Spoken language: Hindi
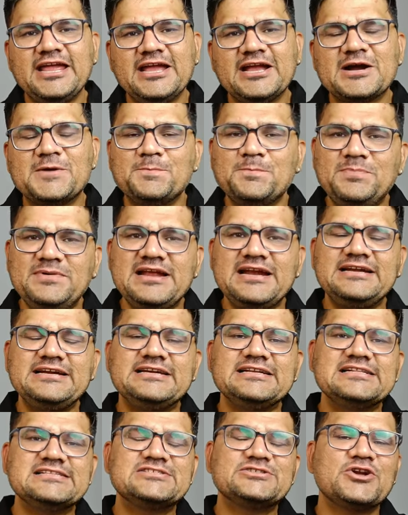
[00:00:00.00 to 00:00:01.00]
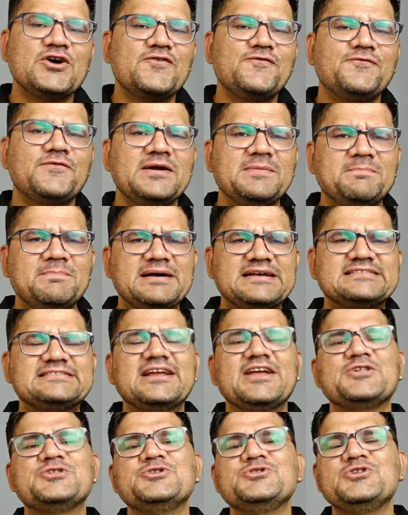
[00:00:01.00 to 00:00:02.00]
रही कंप्लीट डिटेल्स टॉप फाइव
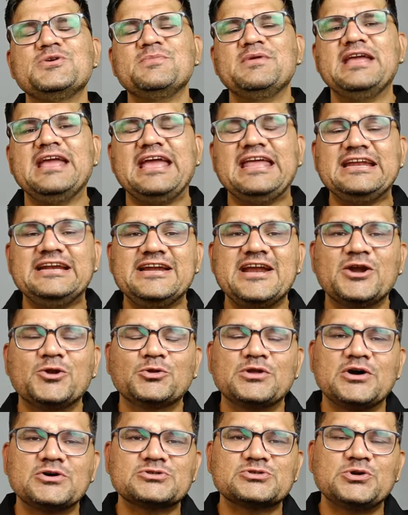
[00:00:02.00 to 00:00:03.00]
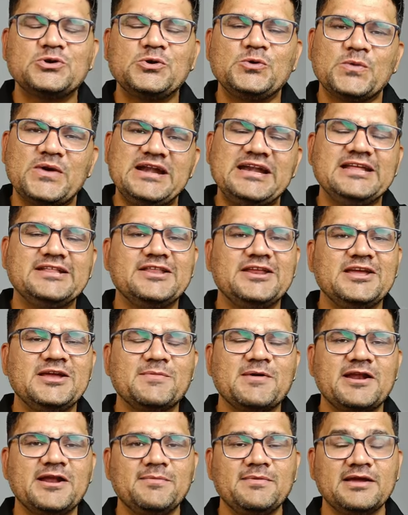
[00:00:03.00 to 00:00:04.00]
बेस्ट किचन चिमनी इन इंडिया 2023
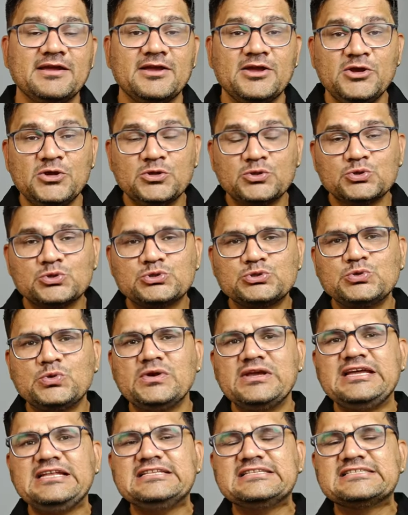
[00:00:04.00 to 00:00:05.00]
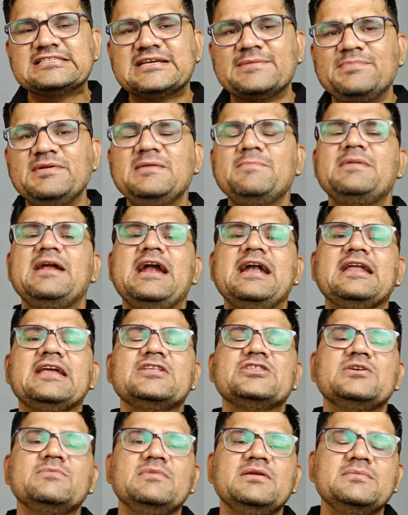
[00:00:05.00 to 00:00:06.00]
के बारे में दोस्तों इन सभी ब्रांड
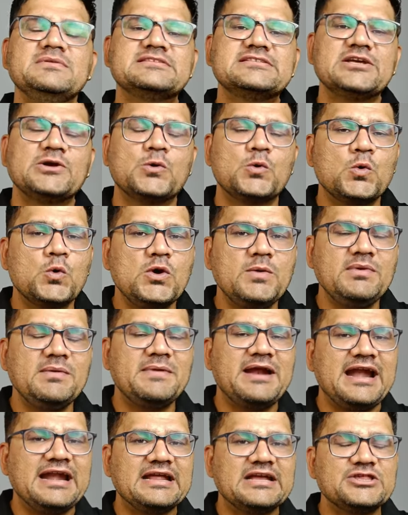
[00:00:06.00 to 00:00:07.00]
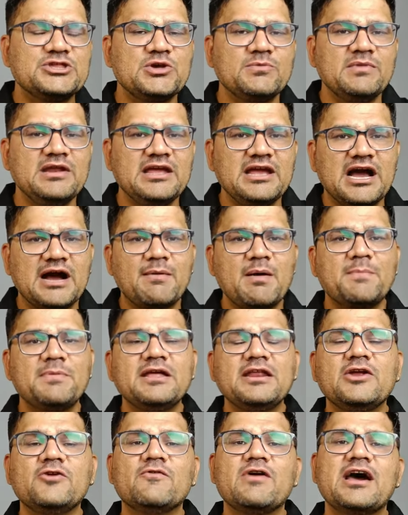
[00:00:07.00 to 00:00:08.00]
की चिमनी में से कोई भी ब्रांड की चिमनी आप
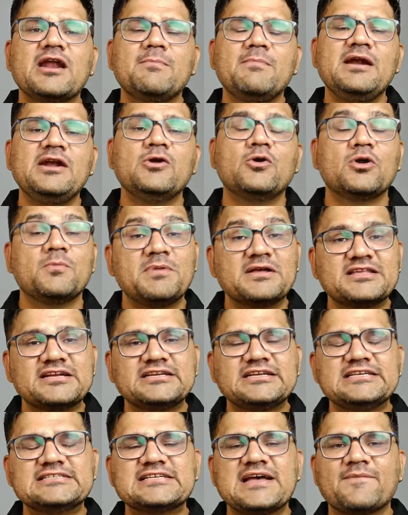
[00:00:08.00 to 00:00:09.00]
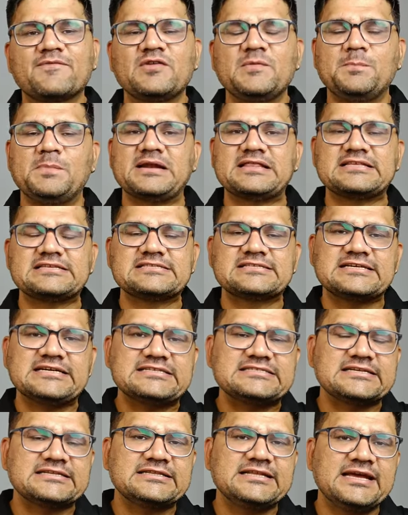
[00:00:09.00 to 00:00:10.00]
अपनी रिक्वायरमेंट और बजट के हिसाब से परचेस
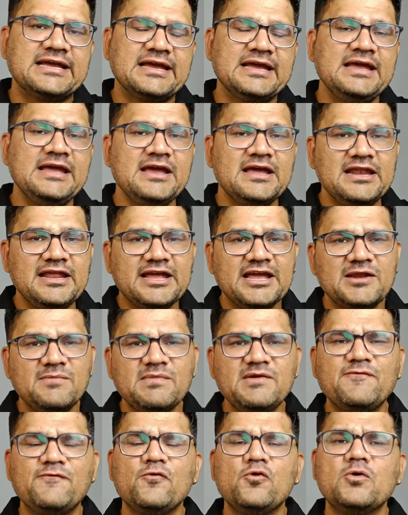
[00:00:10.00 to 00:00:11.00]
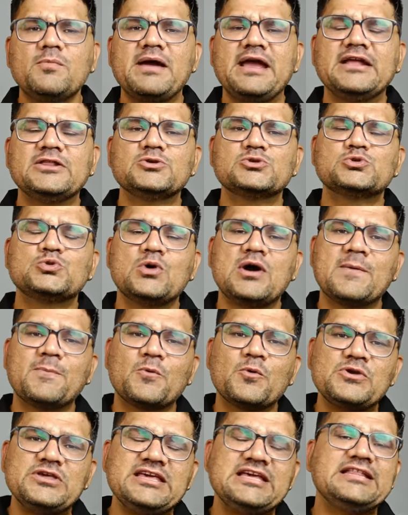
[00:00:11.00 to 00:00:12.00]
कर सकते हैं लेकिन बिफोर बाइंग दोस्तों
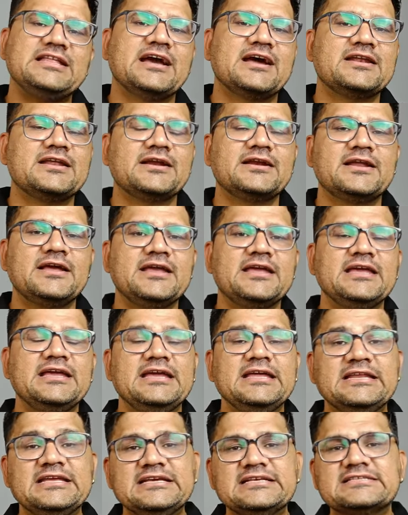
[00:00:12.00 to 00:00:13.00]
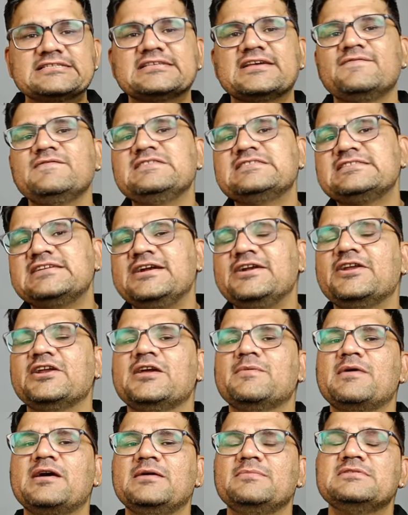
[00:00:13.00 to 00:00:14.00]
आपको ये ध्यान रखना है कि इनकी सर्विस सेंटर
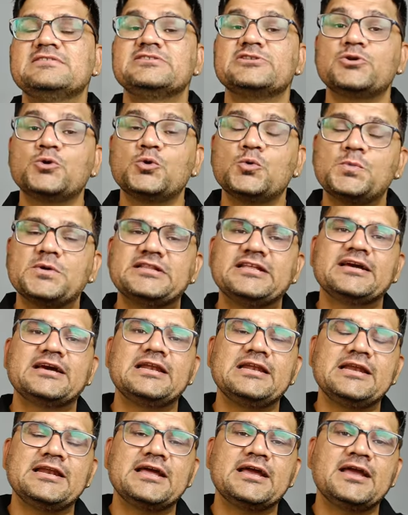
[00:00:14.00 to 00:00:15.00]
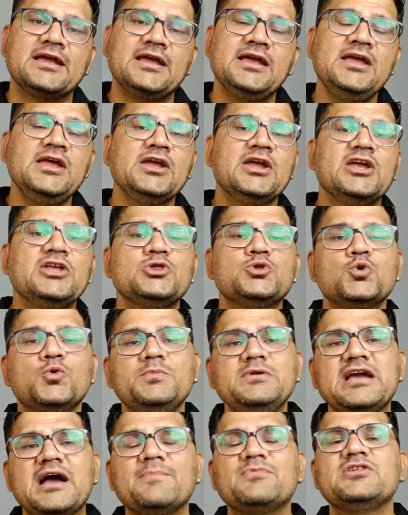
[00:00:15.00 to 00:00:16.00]
के बारे में जरूर पता कर लेना है कि जो
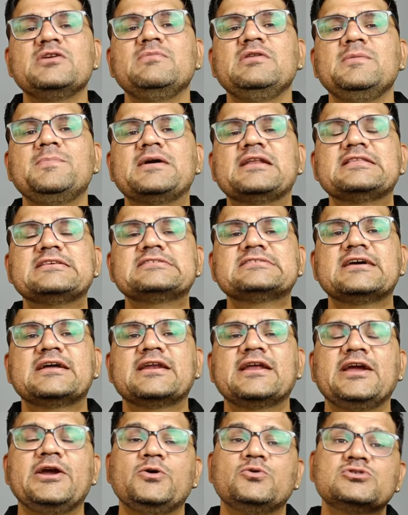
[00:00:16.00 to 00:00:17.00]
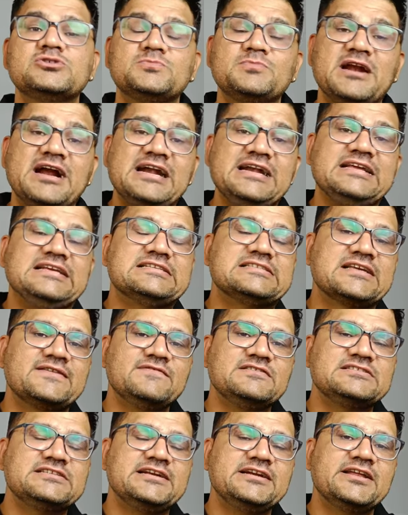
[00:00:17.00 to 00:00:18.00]
भी आप चिमनी परचेस कर रहे हैं उस ब्रांड की
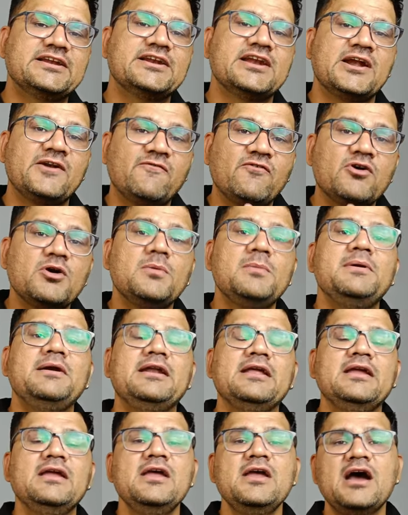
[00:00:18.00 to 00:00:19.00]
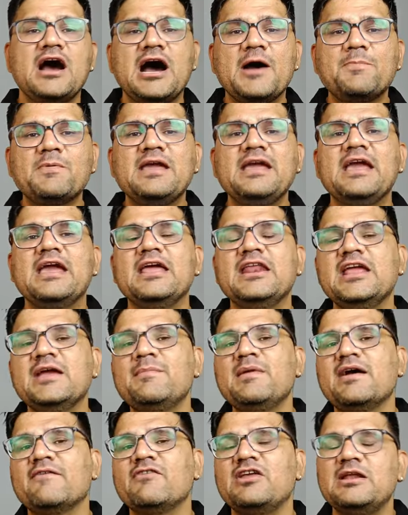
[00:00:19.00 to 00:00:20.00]
सर्विस सेंटर नेटवर्कबिलिटी आपके
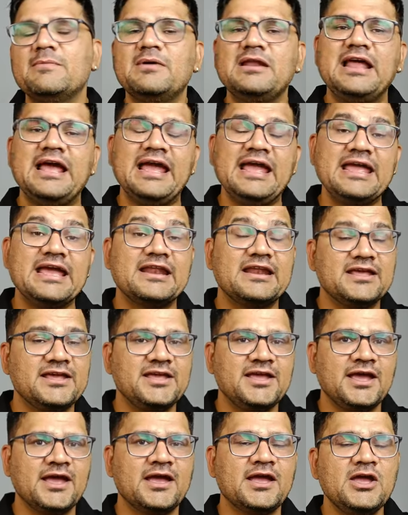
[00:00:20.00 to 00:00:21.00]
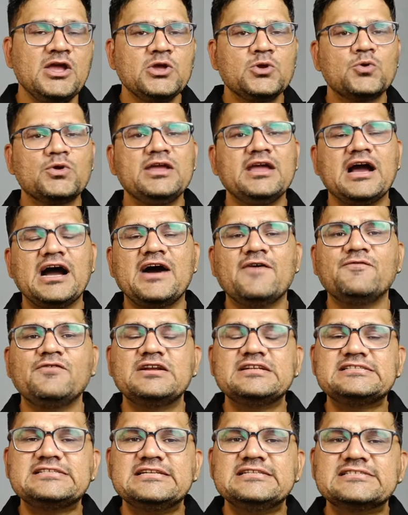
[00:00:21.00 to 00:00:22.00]
एरिया में अवेलेबल है या नहीं है क्योंकि
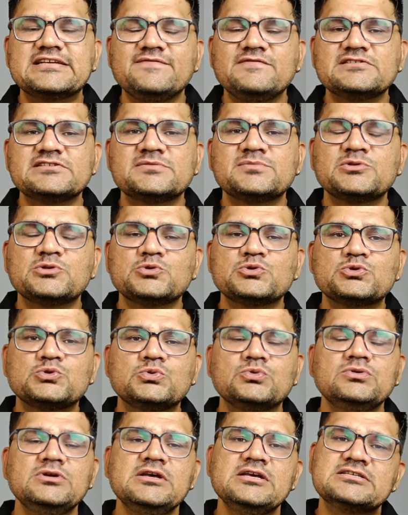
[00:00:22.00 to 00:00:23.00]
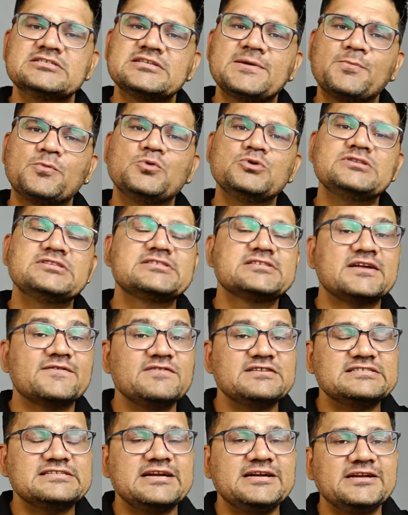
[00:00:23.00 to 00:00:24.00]
आफ्टर सेल सर्विस में दोस्तों सब कुछ
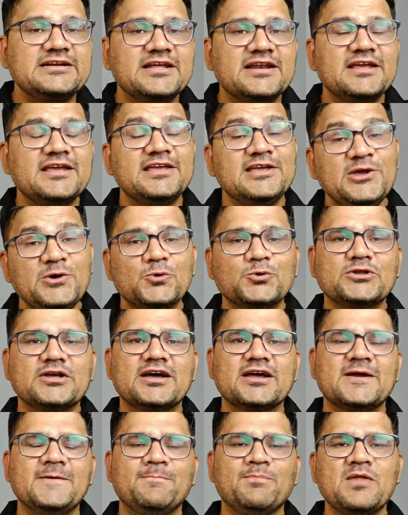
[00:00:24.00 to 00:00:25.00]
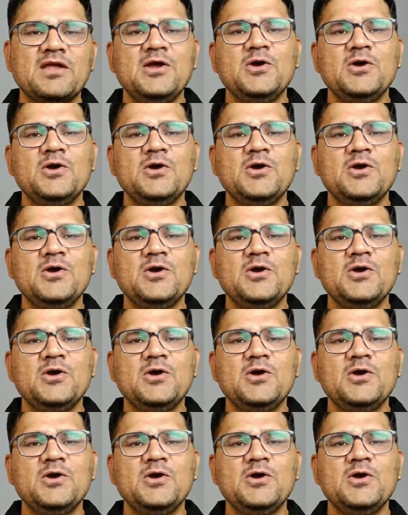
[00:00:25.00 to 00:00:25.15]
सर्विस सेंटर ही होता है